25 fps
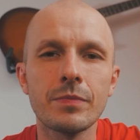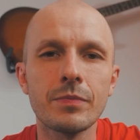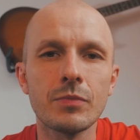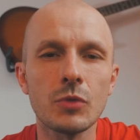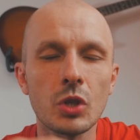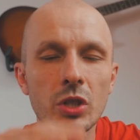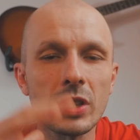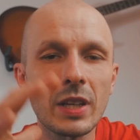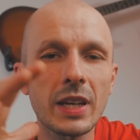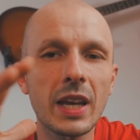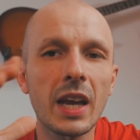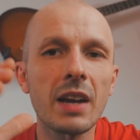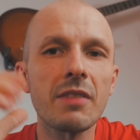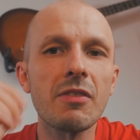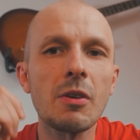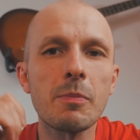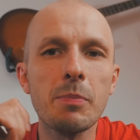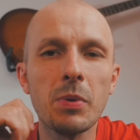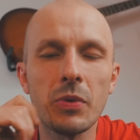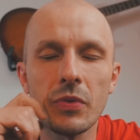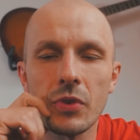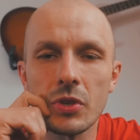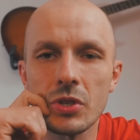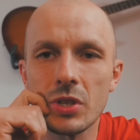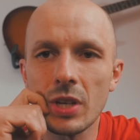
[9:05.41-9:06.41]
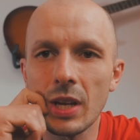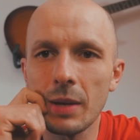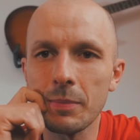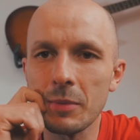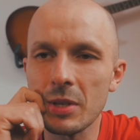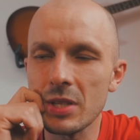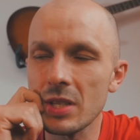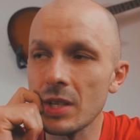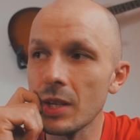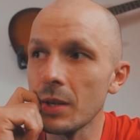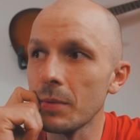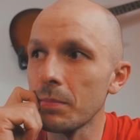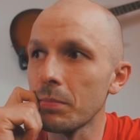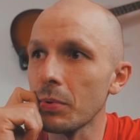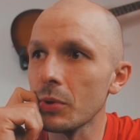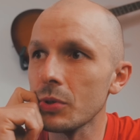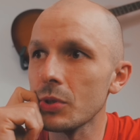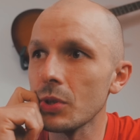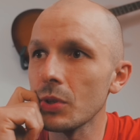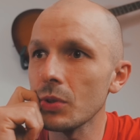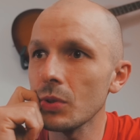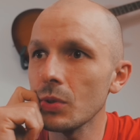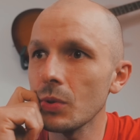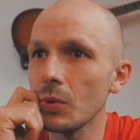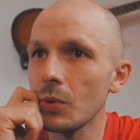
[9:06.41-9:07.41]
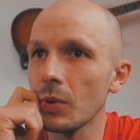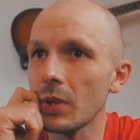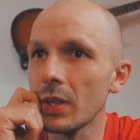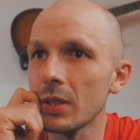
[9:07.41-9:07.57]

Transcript: No i tak jak wam powiedziałem na samym początku,